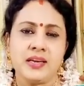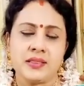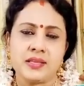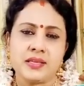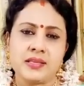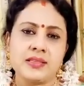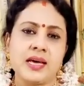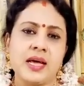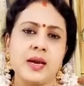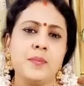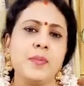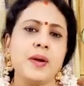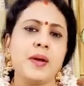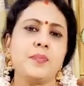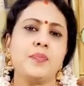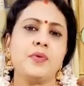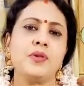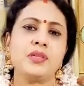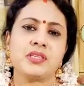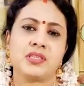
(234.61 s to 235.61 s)
இந்த தர்பை
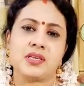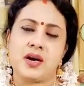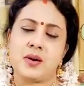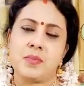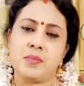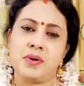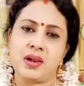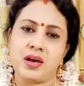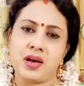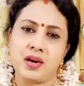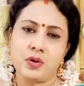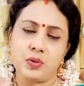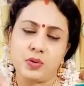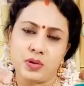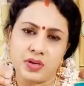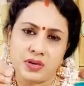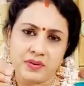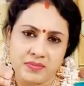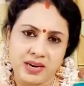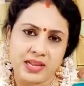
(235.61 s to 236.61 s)
புல் சாம்பலால்
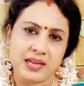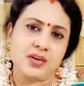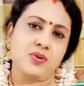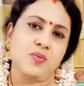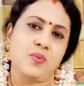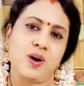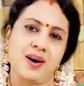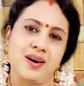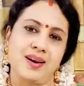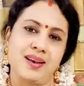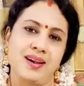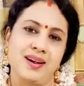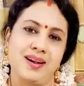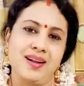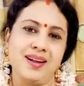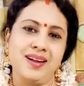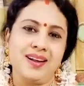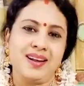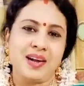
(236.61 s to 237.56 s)
கொண்டு விளக்குவாங்களாம்